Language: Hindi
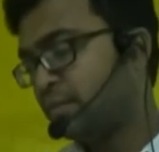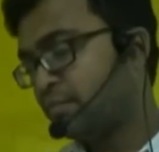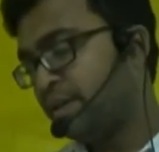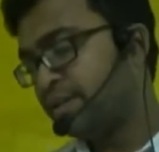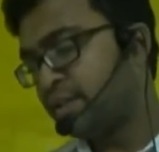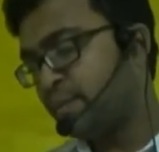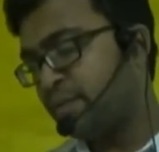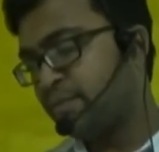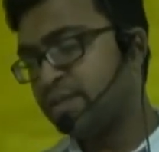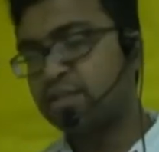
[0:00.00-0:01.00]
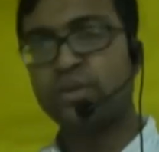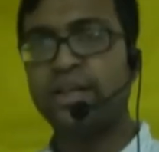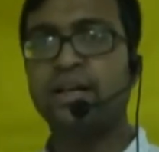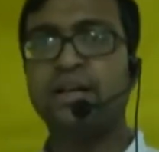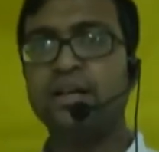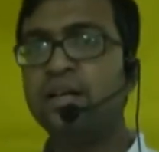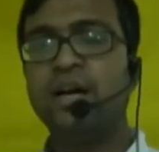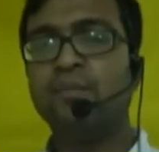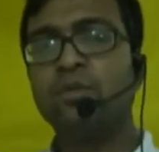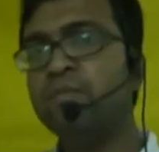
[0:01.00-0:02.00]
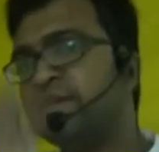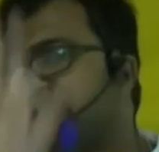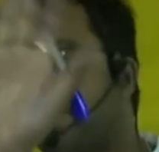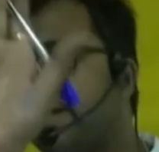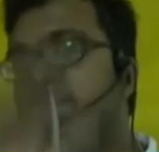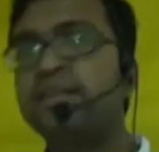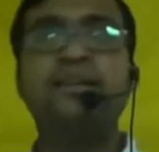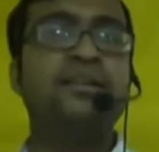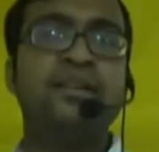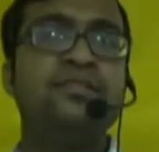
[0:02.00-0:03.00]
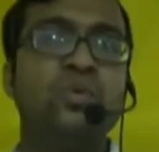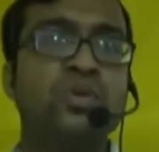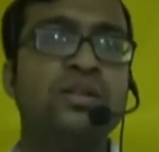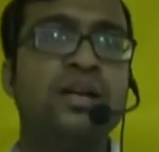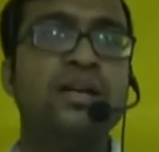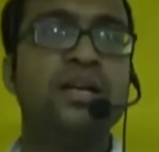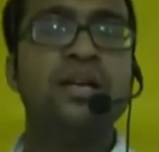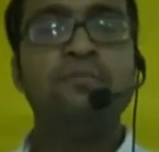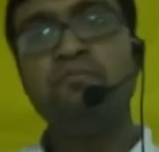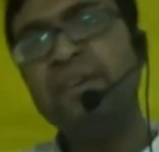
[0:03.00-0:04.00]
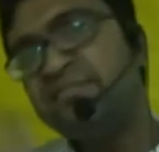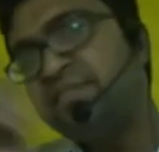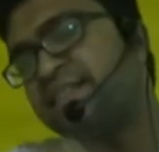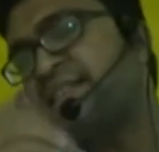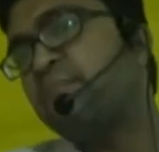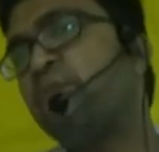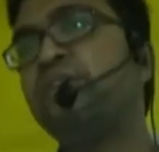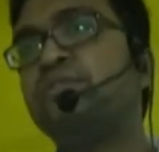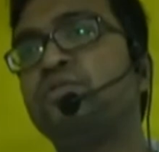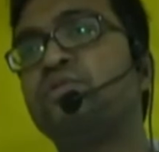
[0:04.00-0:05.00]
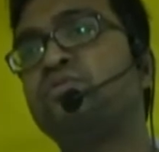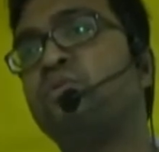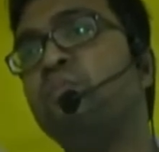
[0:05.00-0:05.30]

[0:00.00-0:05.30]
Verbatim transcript: बिजनेसमैन बिजनेस को देगा हमको बिजनेसमैन से नहीं सोचना बिजनेस के पॉइंट सोचो उसको